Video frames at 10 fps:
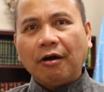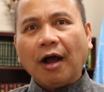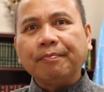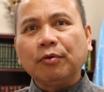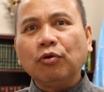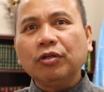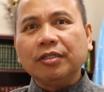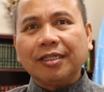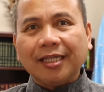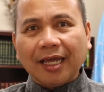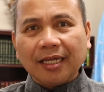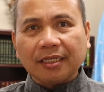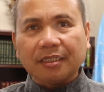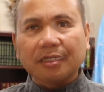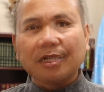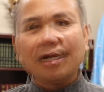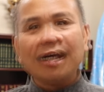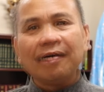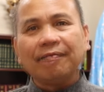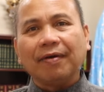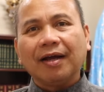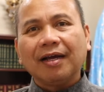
of good things, of